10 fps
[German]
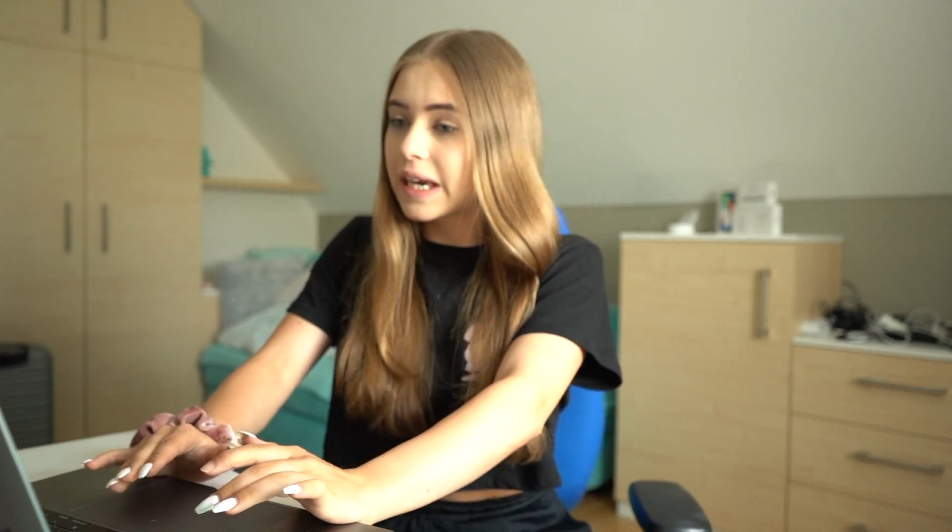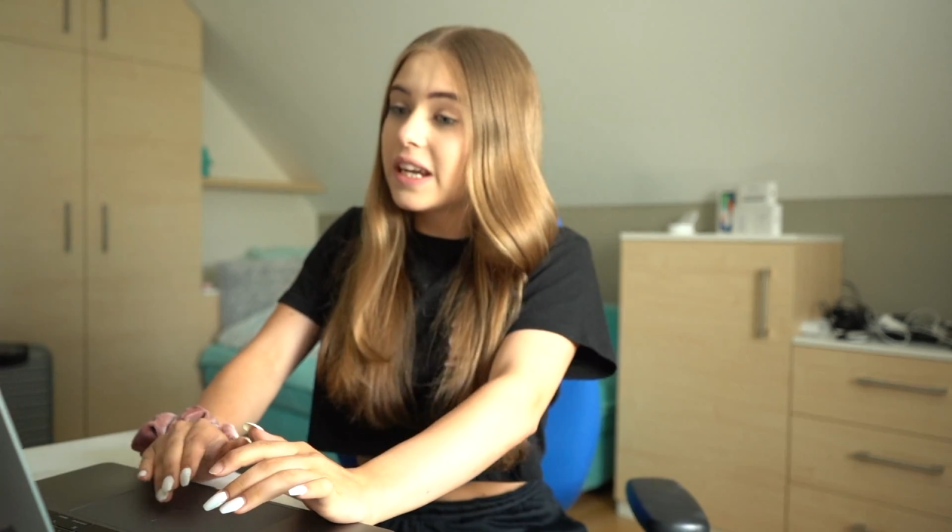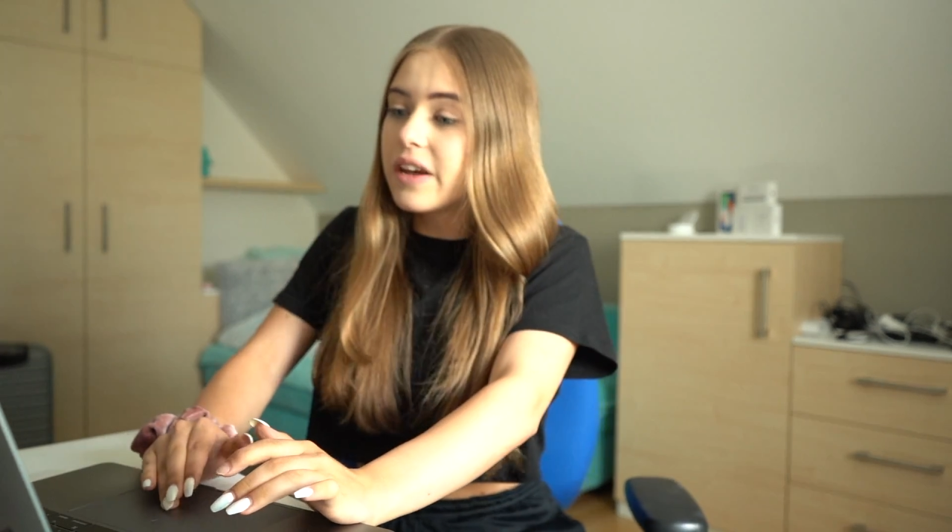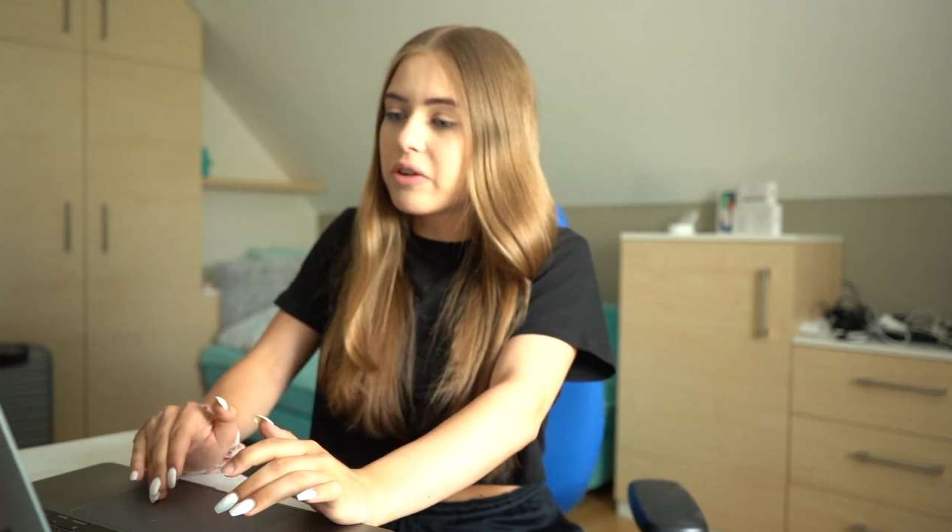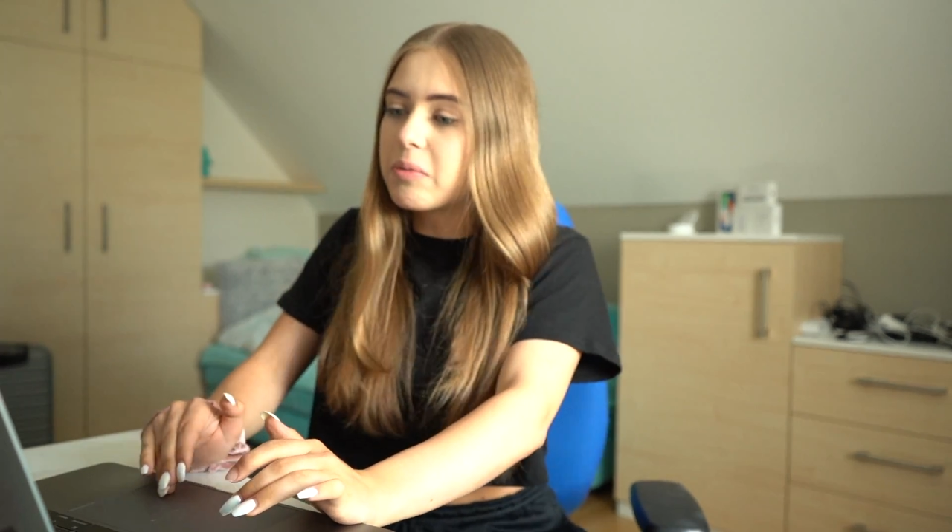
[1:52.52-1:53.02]
mhm.
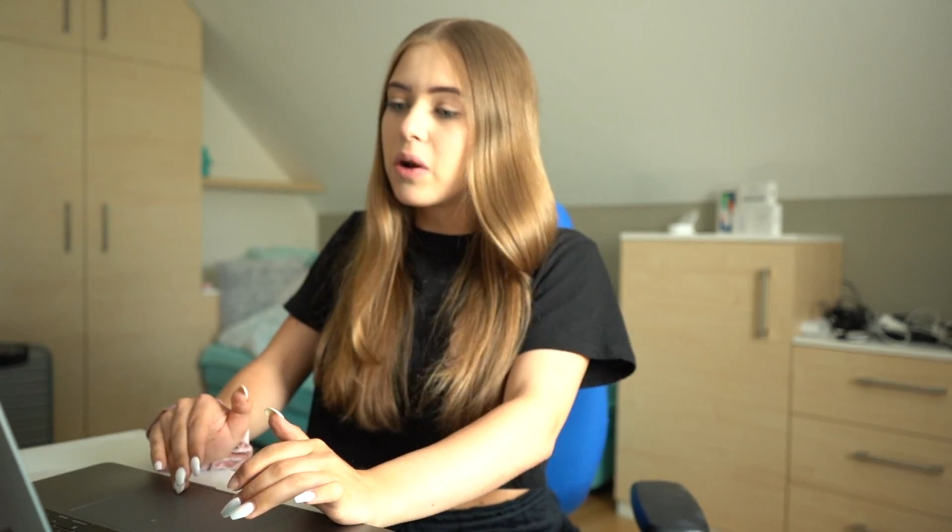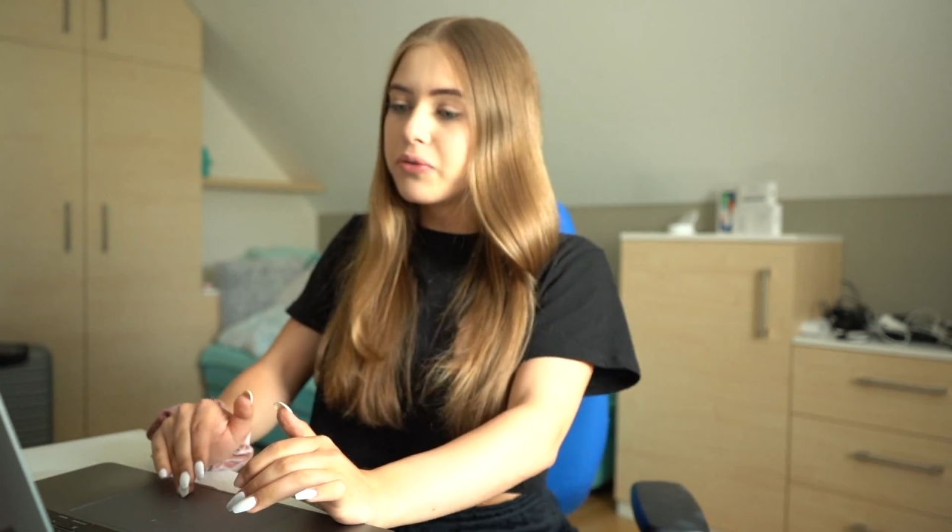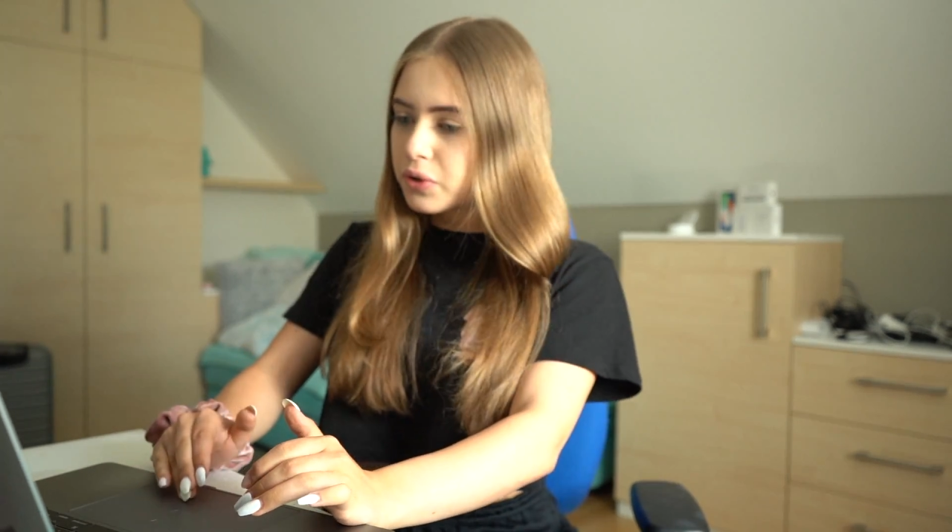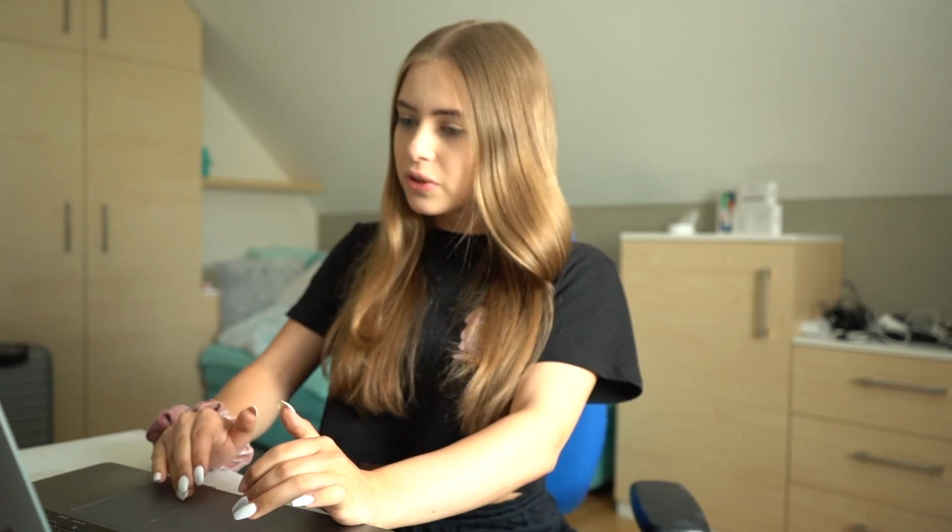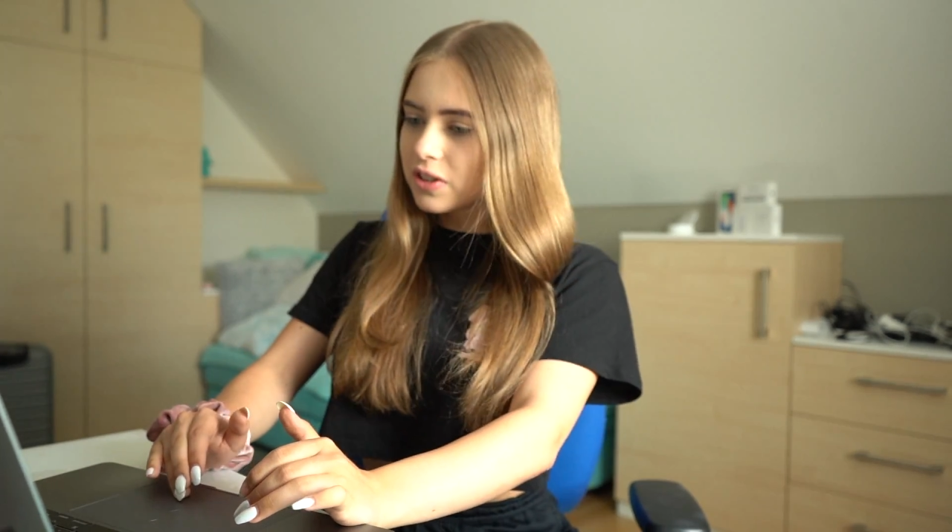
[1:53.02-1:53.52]
gehen einfach mal
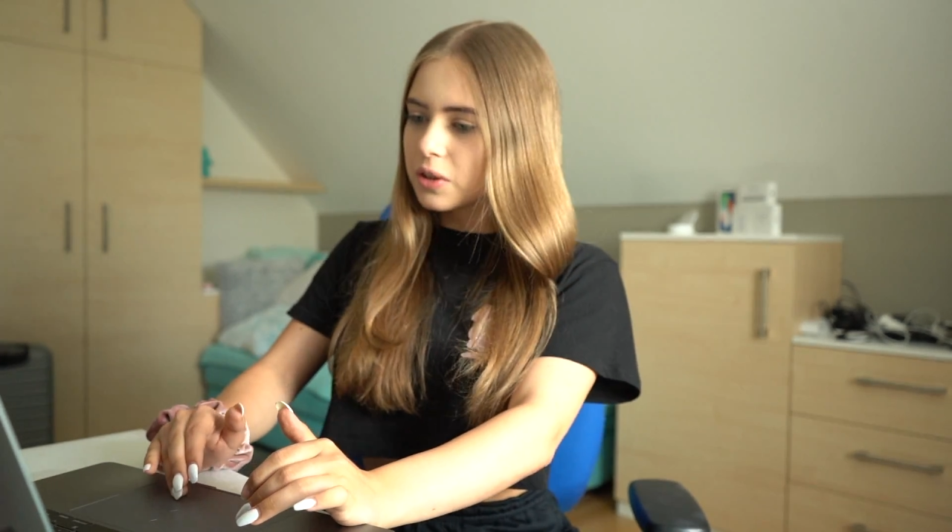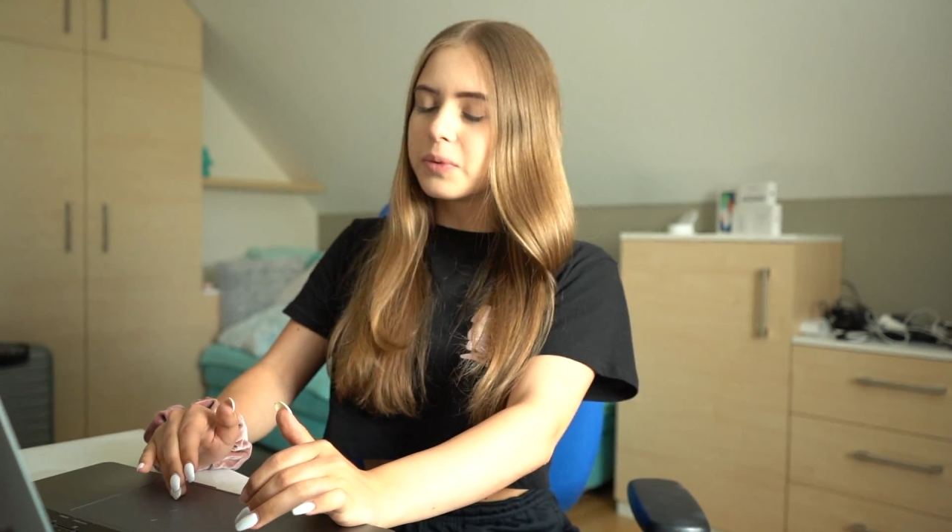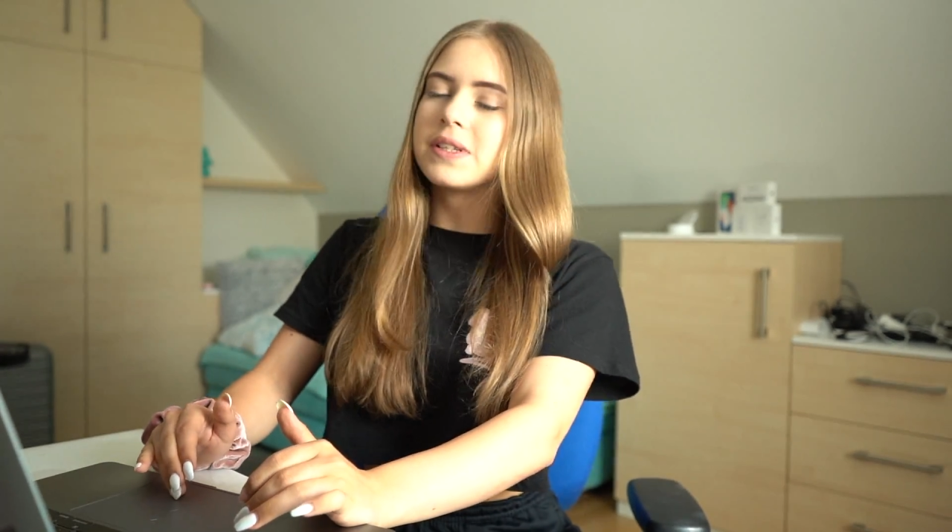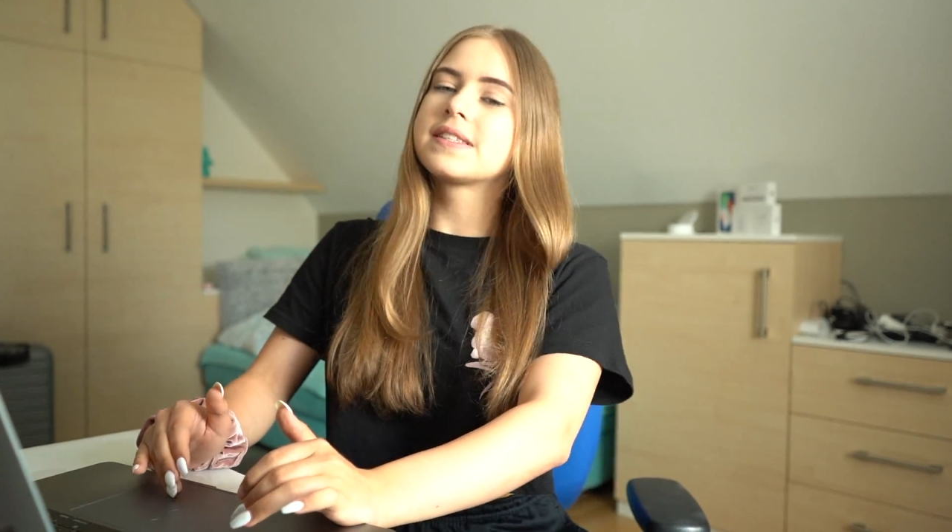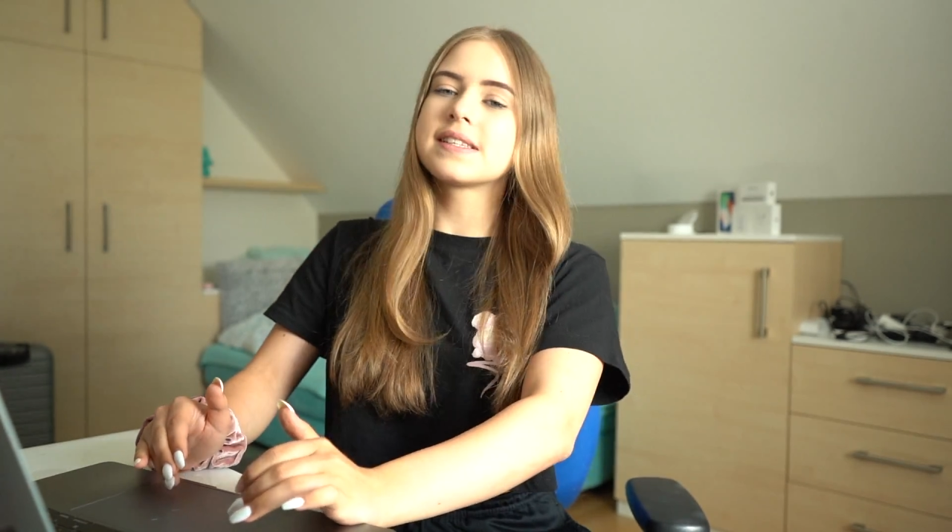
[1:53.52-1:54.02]
auf YouTube
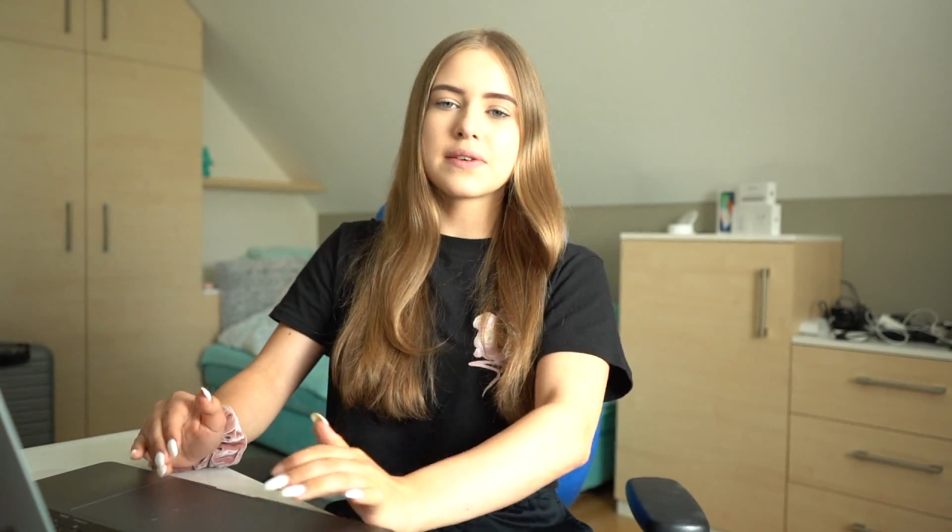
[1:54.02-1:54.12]
und ihr seht